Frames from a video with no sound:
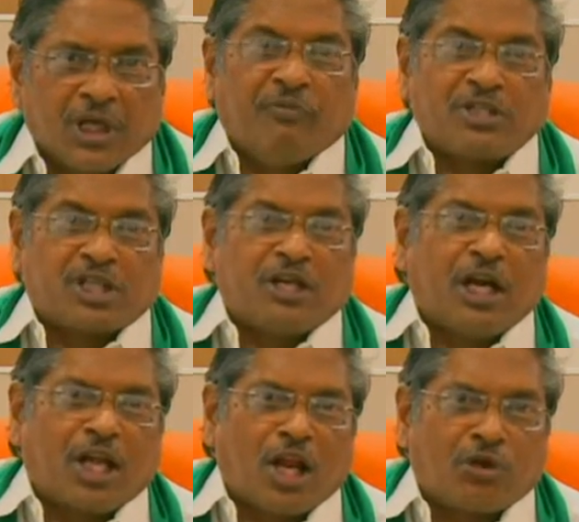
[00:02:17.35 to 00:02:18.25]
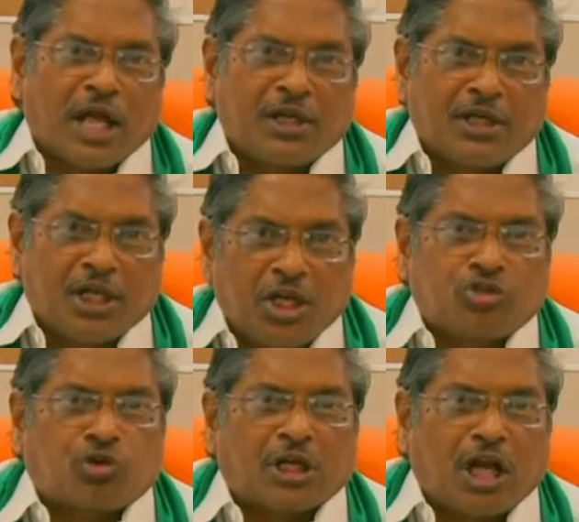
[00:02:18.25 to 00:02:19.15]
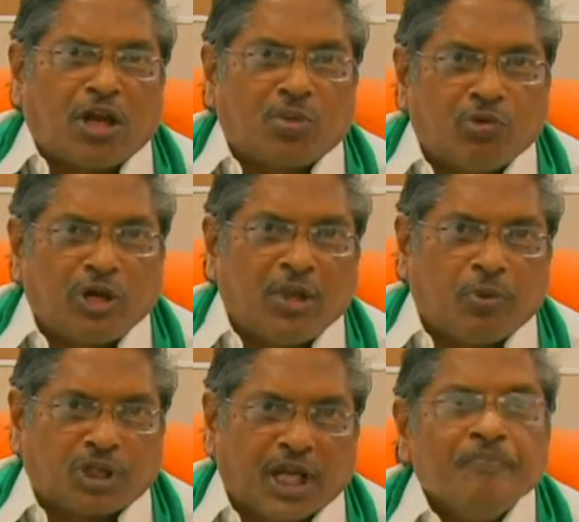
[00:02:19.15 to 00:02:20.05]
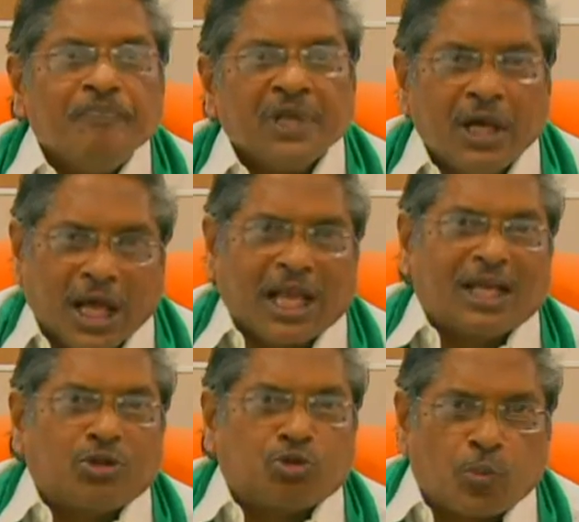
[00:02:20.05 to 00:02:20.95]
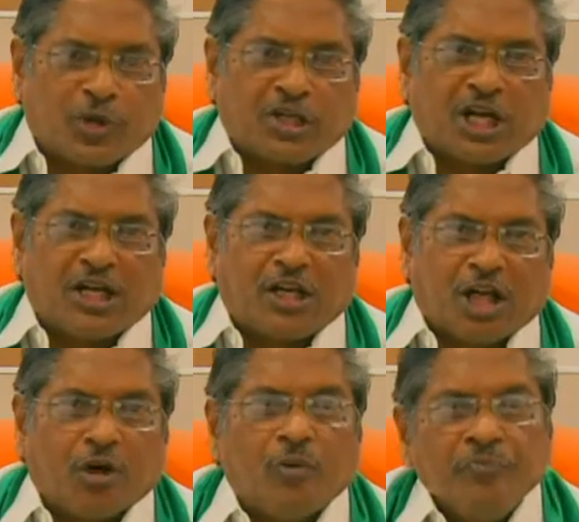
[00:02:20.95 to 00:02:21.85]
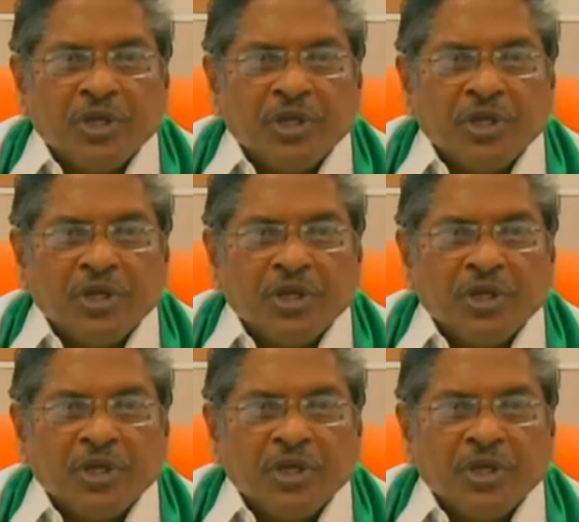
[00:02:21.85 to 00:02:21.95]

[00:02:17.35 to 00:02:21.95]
వెస్ట్రన్ డెల్టాలో ఉన్న అన్ని నియోజకవర్గాల్లోనూ భూములు ఎండిపోతున్నాయి అలాగే తూర్పు కృష్ణా డెల్టాలో